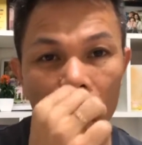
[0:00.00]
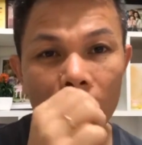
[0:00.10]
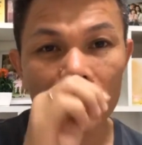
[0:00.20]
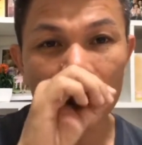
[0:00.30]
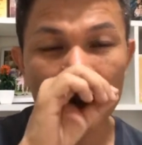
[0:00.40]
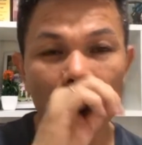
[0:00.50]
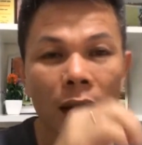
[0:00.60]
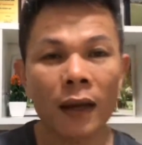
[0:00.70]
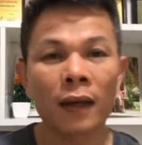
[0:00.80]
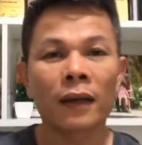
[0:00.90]
chào bạn Thịnh
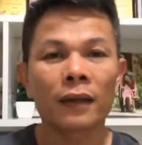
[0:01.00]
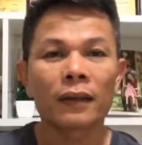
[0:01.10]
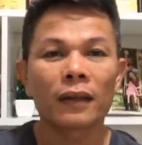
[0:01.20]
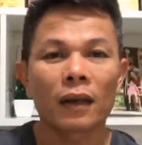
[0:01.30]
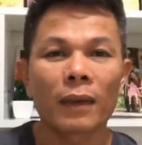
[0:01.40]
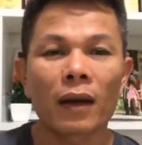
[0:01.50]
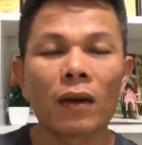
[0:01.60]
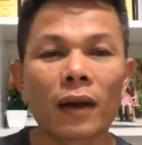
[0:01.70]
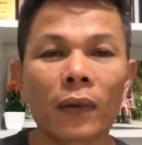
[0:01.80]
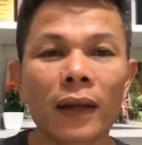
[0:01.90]
Lê chào
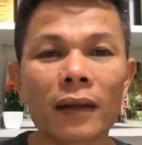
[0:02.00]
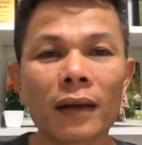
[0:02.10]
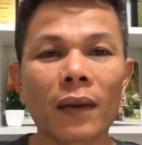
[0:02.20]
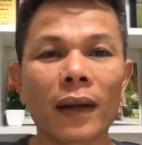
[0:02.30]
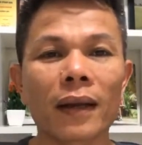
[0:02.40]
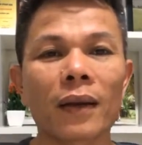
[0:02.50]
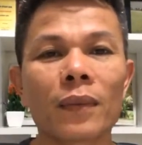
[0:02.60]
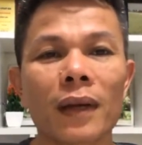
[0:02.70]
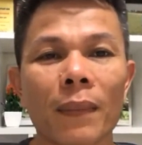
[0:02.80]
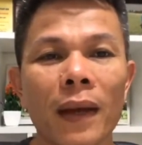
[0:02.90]
bạn Hoa Nguyễn lâu nay
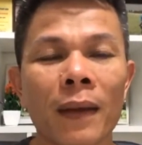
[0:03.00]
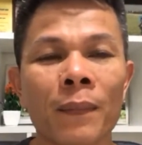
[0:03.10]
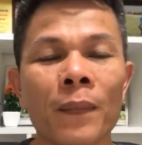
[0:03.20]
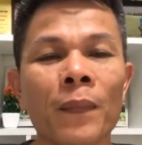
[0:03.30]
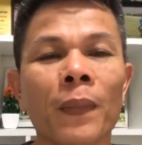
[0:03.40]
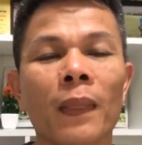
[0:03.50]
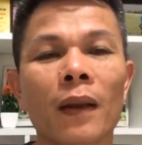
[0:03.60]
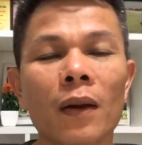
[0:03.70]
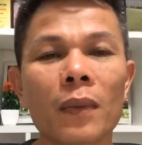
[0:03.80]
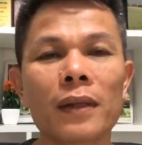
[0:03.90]
không có gặp em
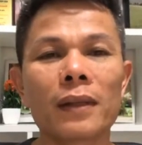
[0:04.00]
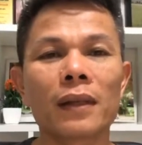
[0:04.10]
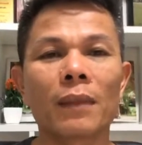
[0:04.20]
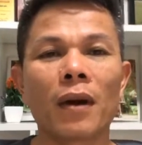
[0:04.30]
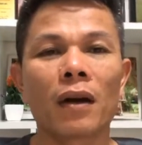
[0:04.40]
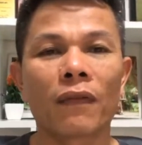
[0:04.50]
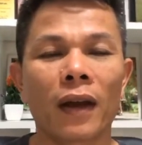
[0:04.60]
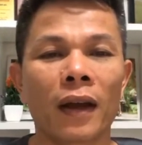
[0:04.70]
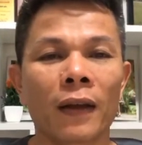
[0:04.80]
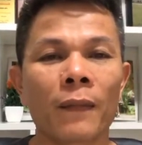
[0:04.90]
từ lúc đi Singapore
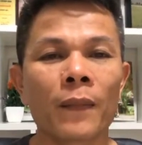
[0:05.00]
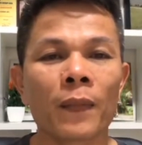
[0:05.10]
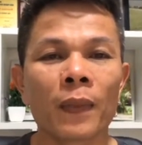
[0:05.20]
về